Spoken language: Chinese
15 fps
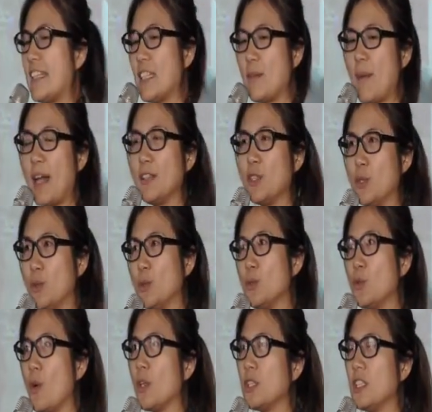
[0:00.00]
德满都
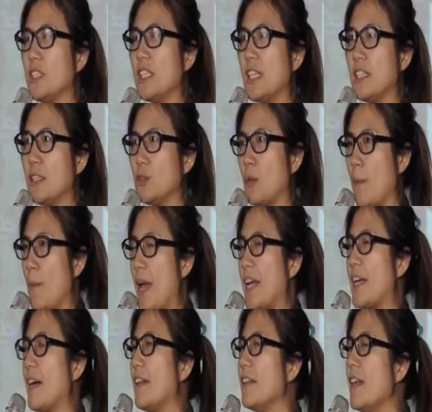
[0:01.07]
做行前的准备
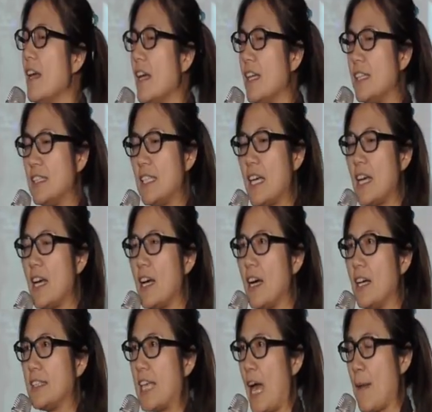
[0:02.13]
跟一些
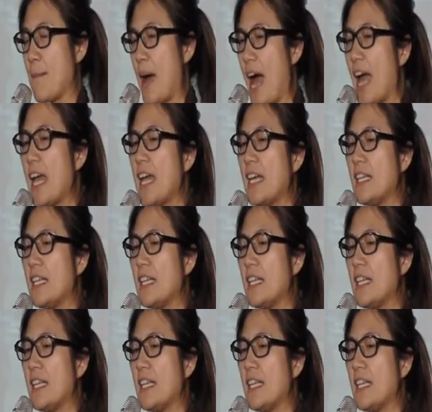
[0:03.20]
呃采买。